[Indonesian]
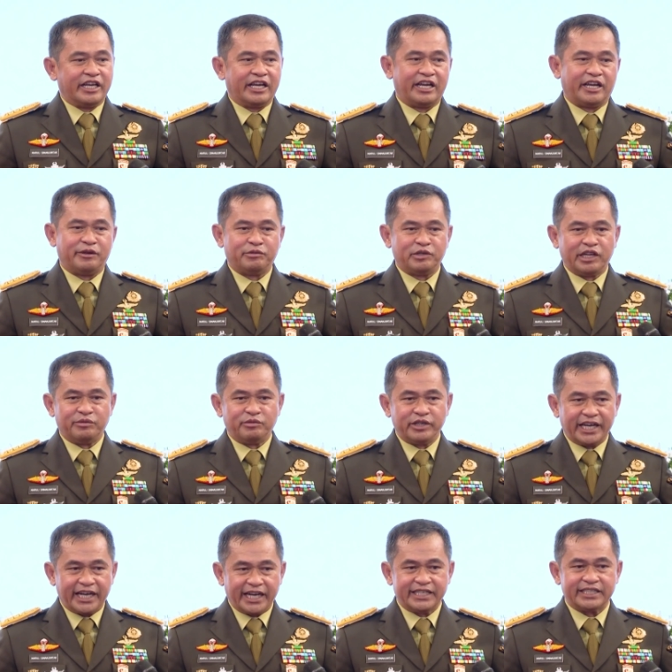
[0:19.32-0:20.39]
Uh,
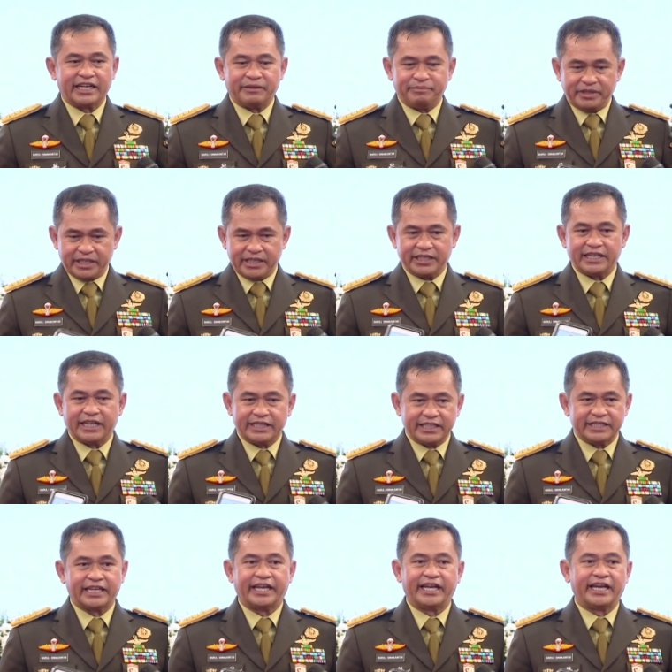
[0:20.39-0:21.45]
Mudah-mudahan kami
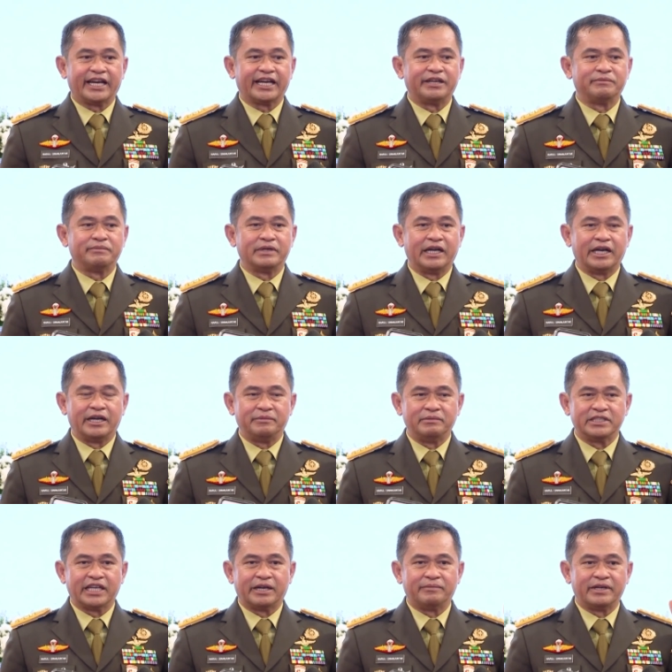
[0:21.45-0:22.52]
nanti saya akan uh,
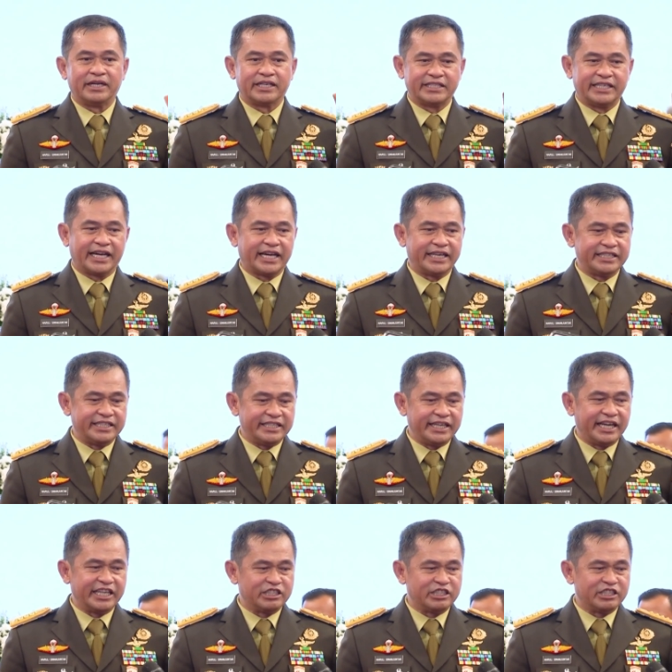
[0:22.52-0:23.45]
bisa mengerjakan ini